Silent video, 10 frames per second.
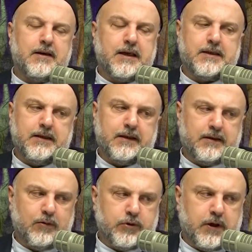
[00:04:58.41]

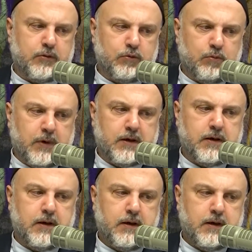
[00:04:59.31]
Kesinlikle uzak
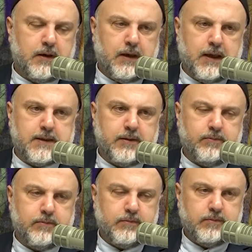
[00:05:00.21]
durmak
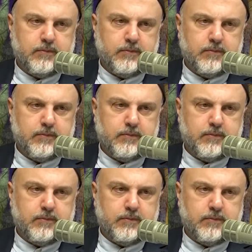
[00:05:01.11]
lazım.